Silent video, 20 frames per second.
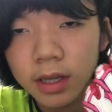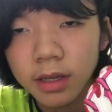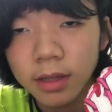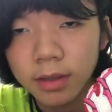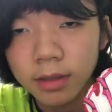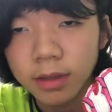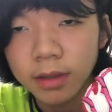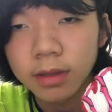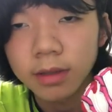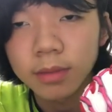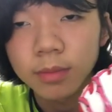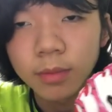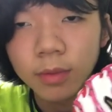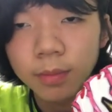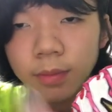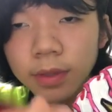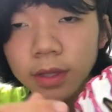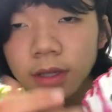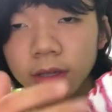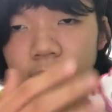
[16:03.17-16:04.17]
うんもう
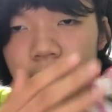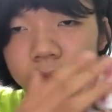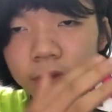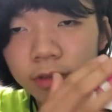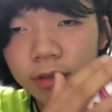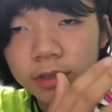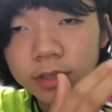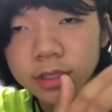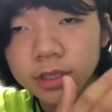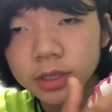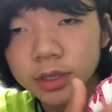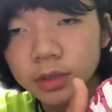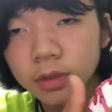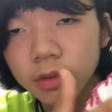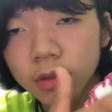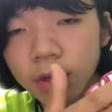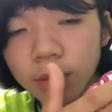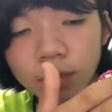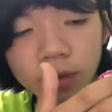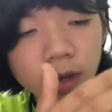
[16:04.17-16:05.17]
ピンクのシリコン
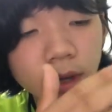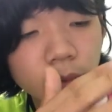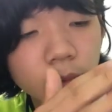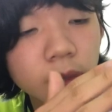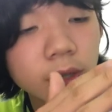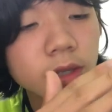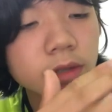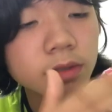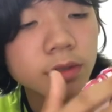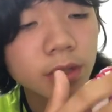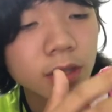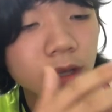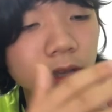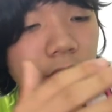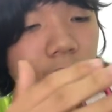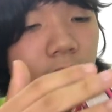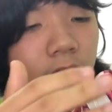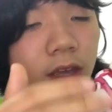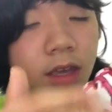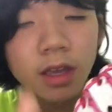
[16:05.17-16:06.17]
がもう可愛くて
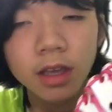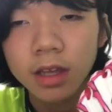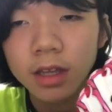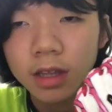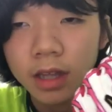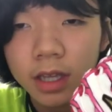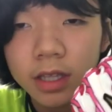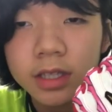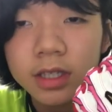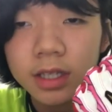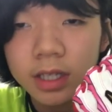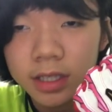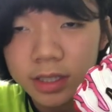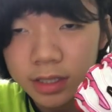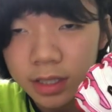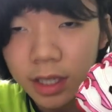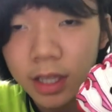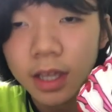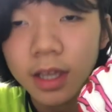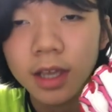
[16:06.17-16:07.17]
大好きです
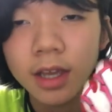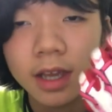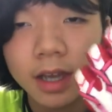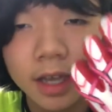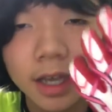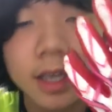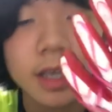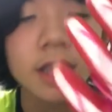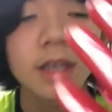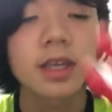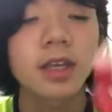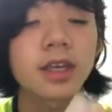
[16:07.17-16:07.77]
ねはい